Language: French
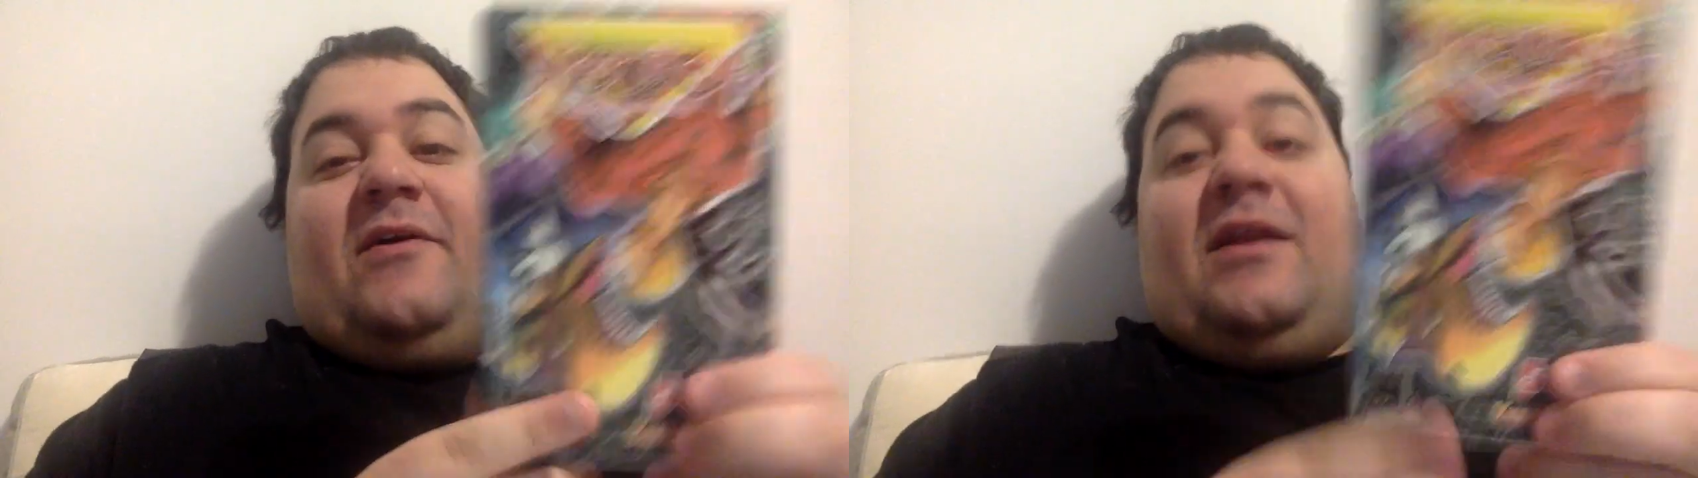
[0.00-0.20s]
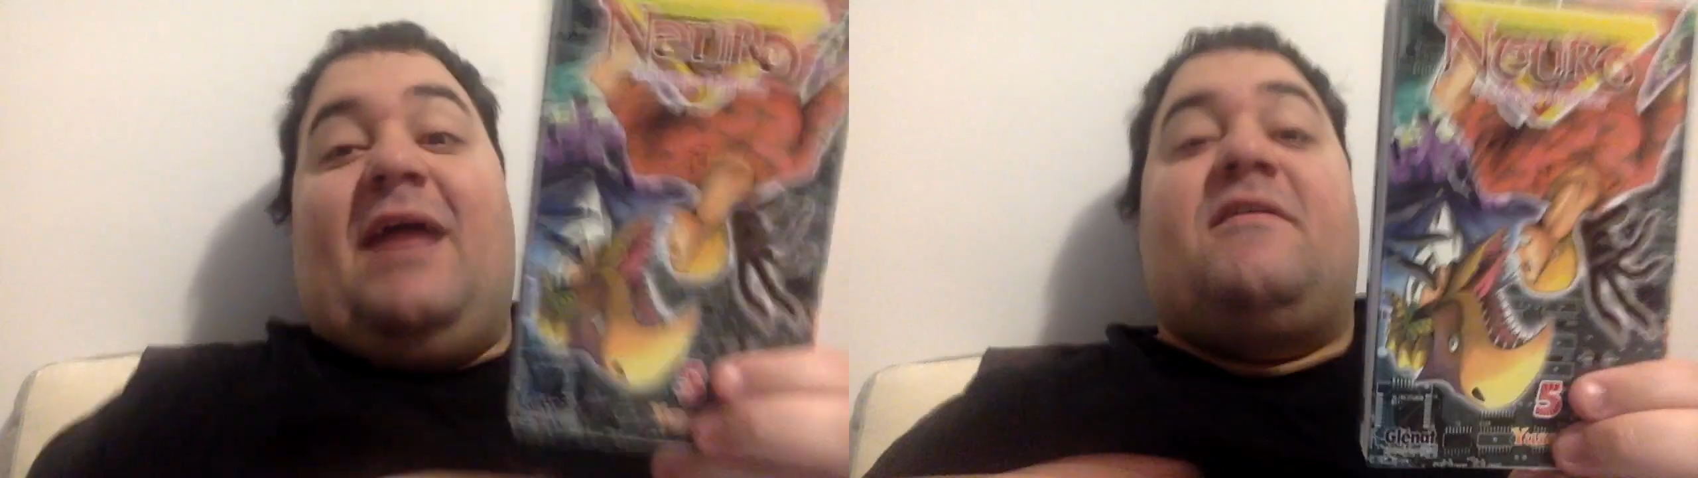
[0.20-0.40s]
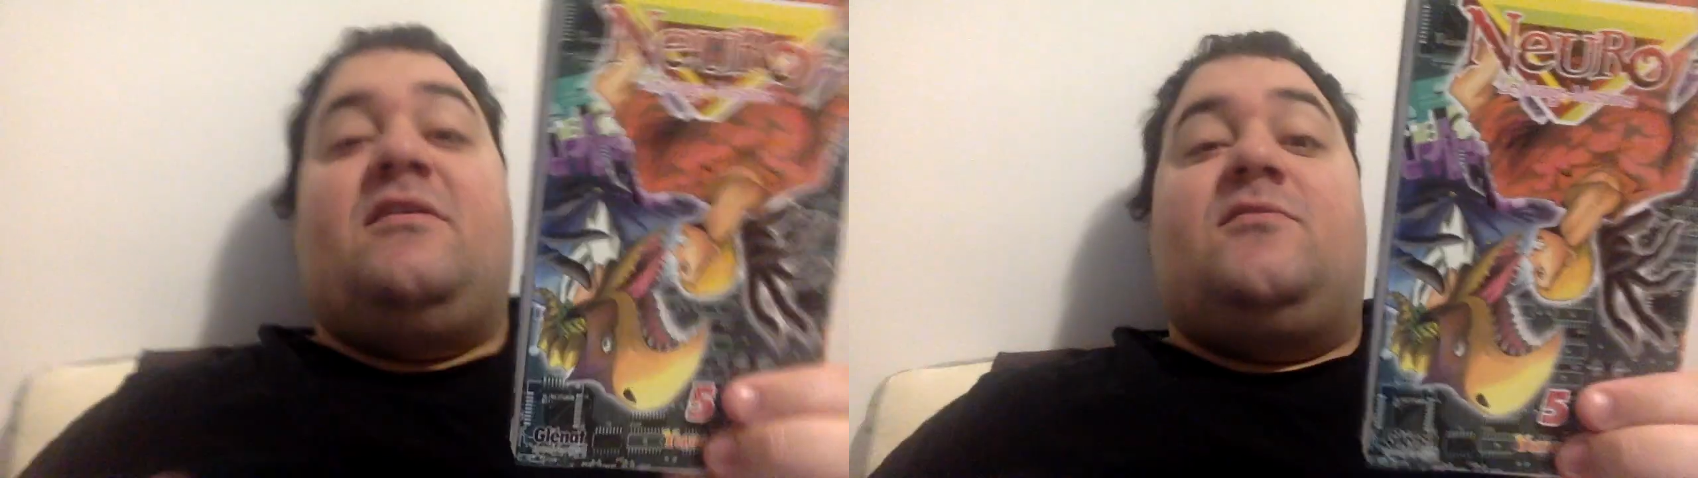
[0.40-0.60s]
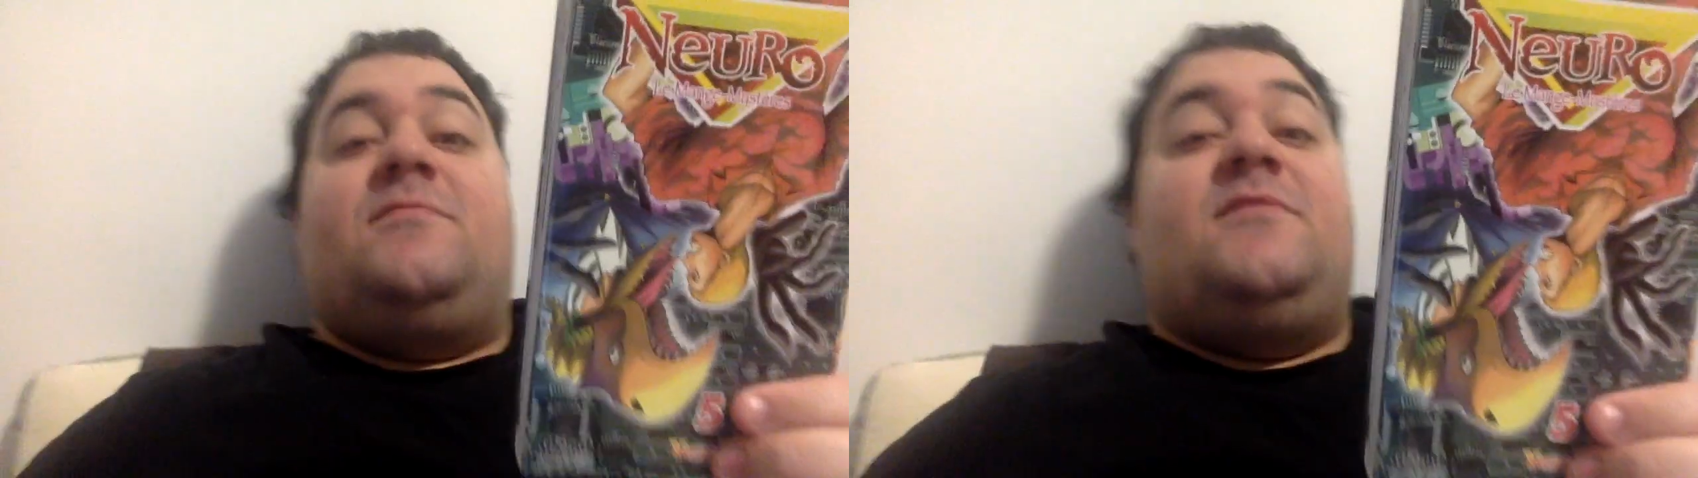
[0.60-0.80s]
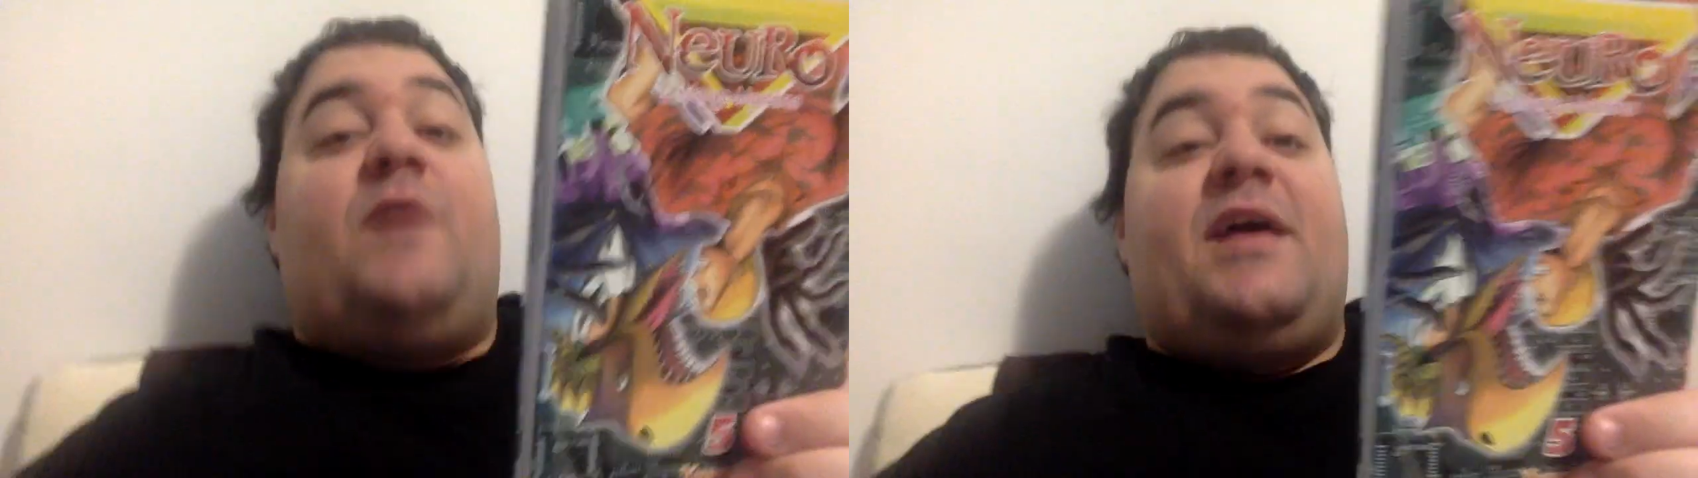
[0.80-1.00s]
la fin du
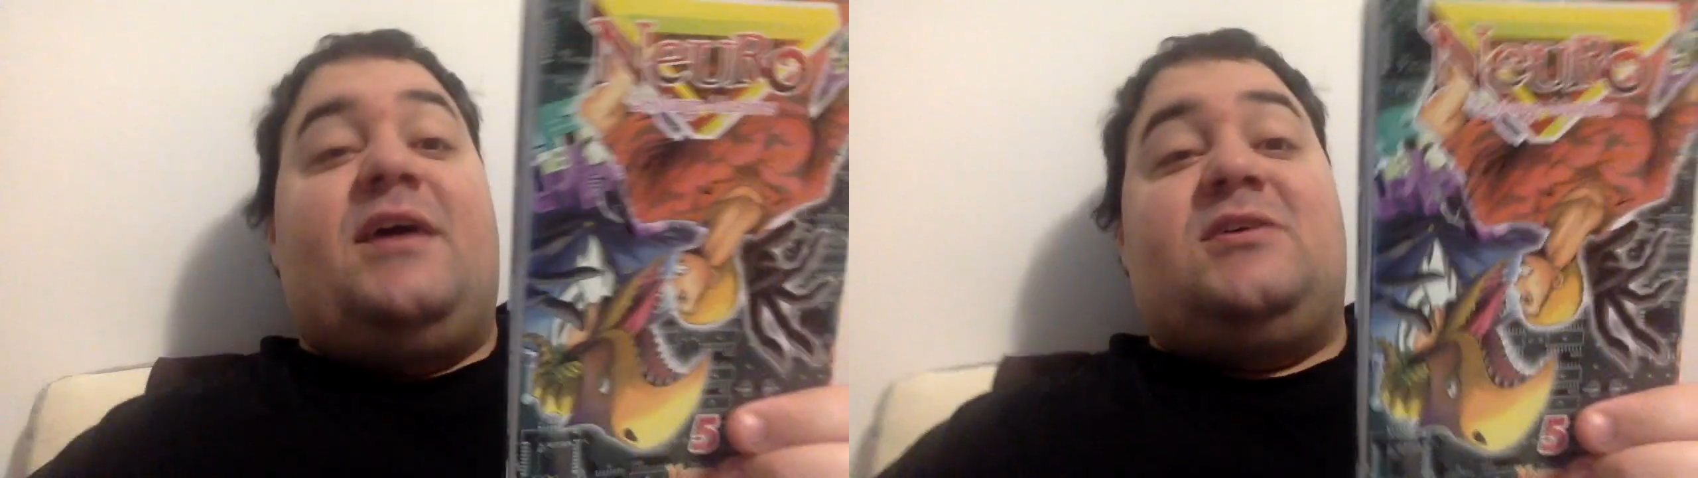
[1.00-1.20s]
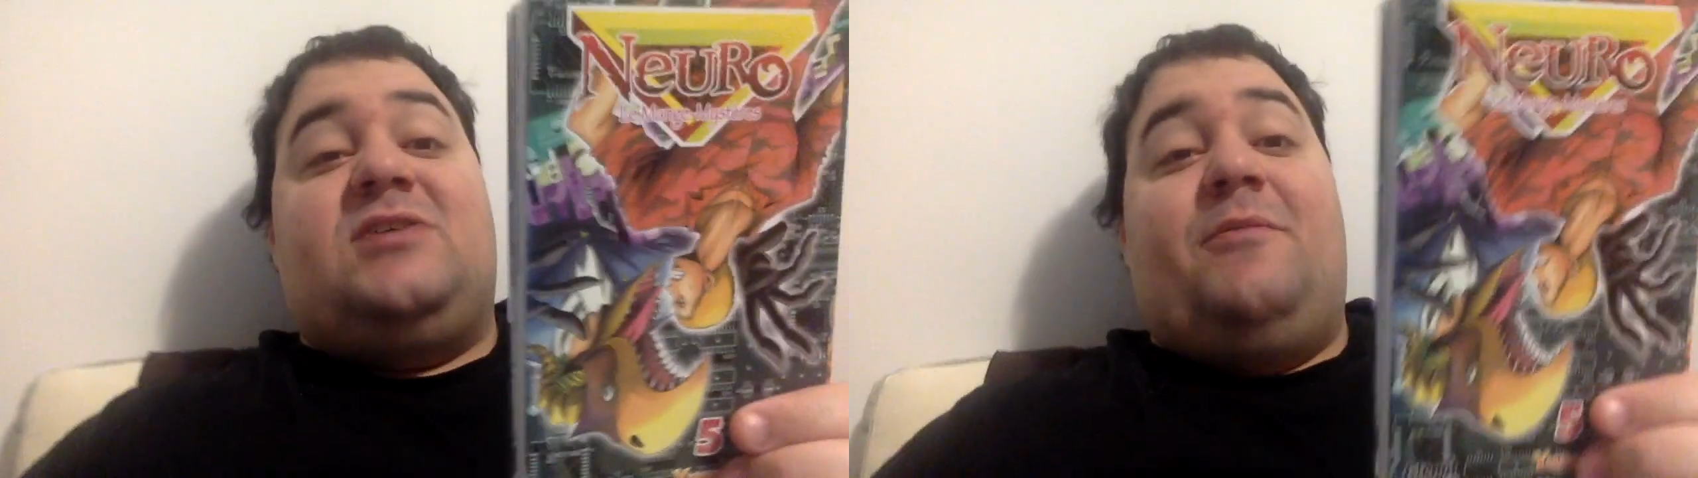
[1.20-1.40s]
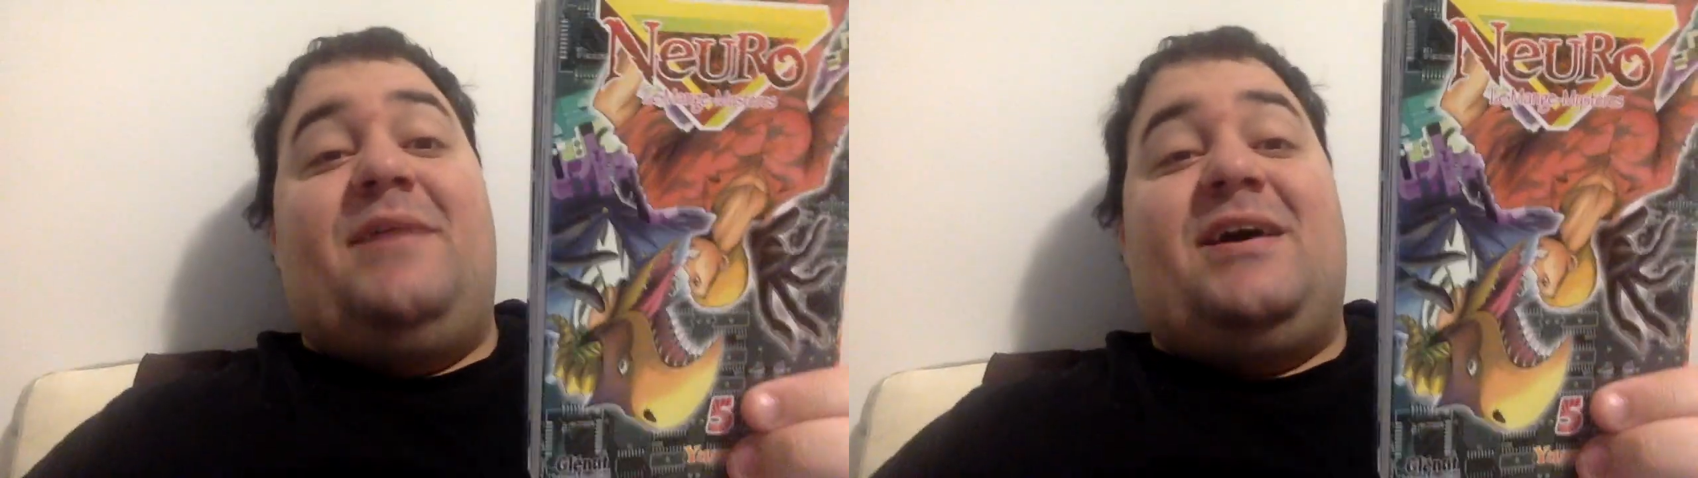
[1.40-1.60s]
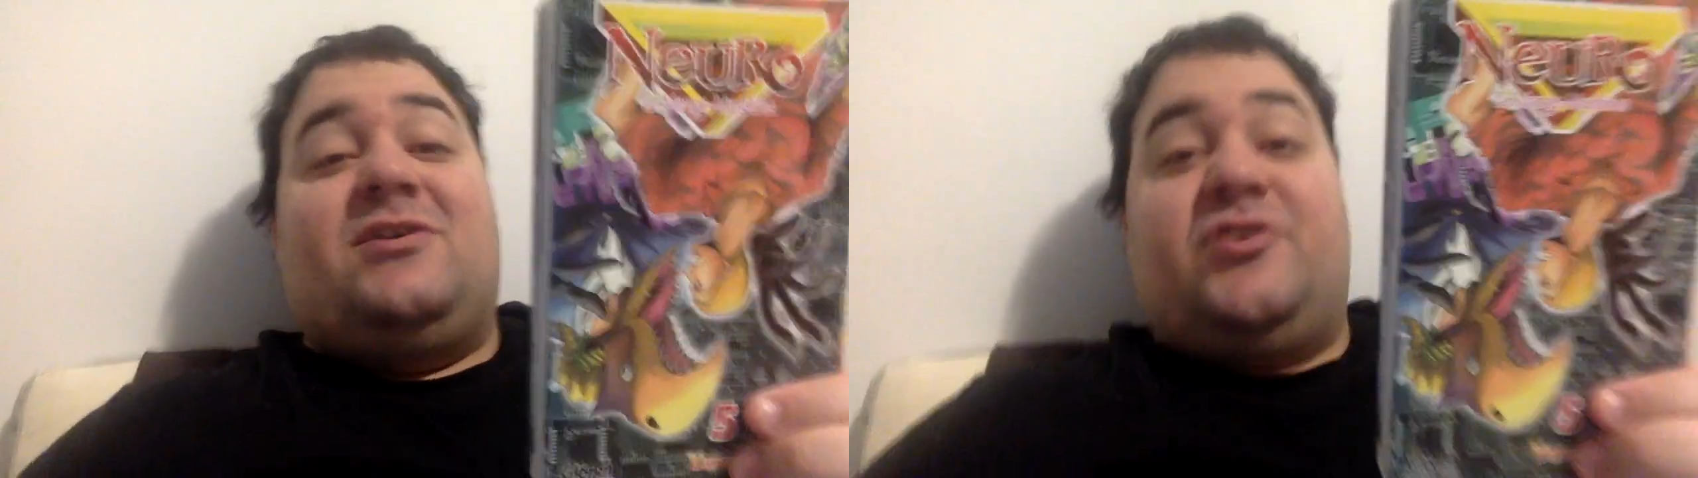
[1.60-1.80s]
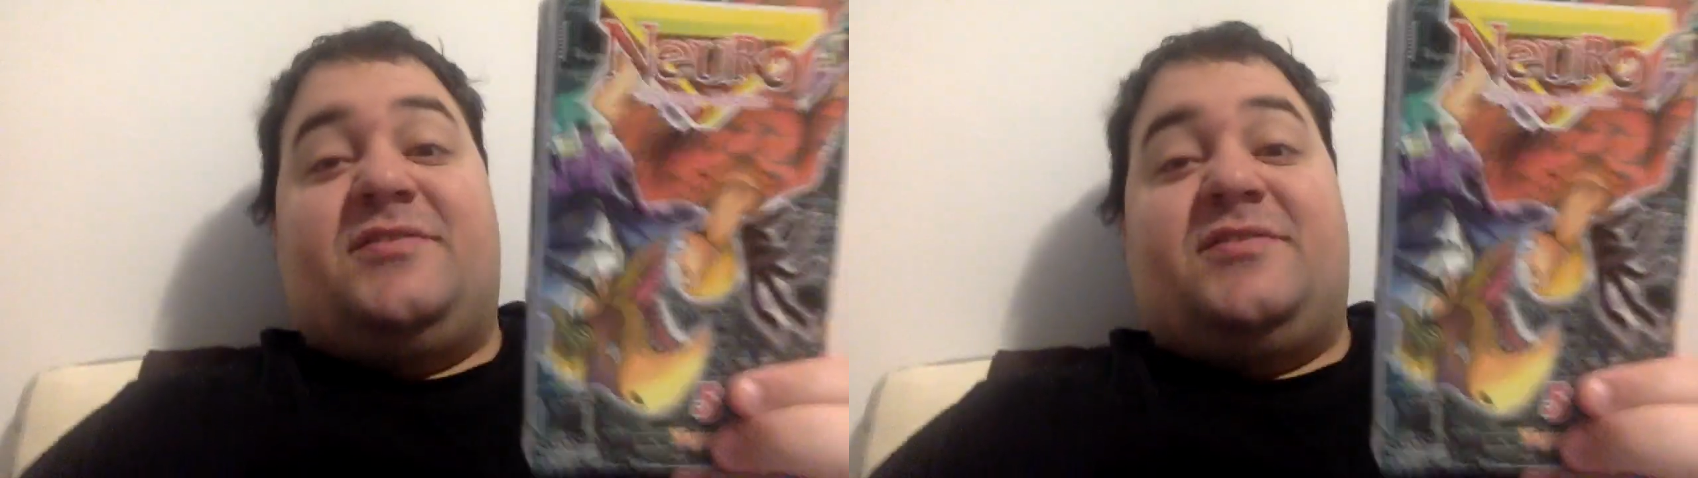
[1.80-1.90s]
petit voyage à l'auberge